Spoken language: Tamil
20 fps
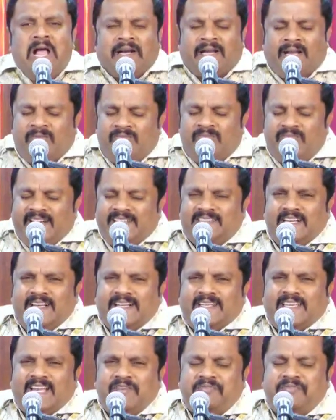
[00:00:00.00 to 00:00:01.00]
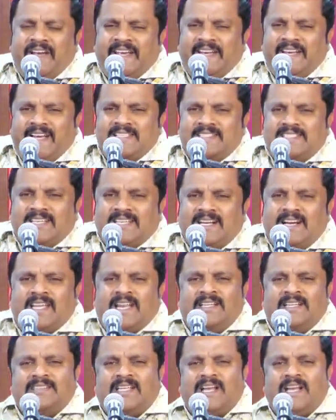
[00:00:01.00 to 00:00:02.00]
நாம் வைத்திருக்கிற ஃபைனான்ஸுகள்
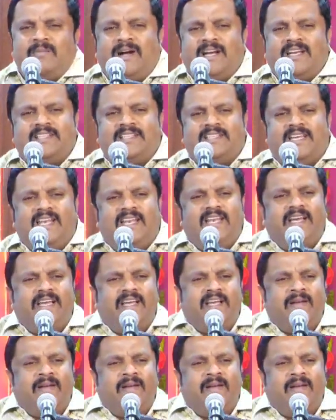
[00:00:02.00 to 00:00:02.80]
நிரந்தரமானது அல்ல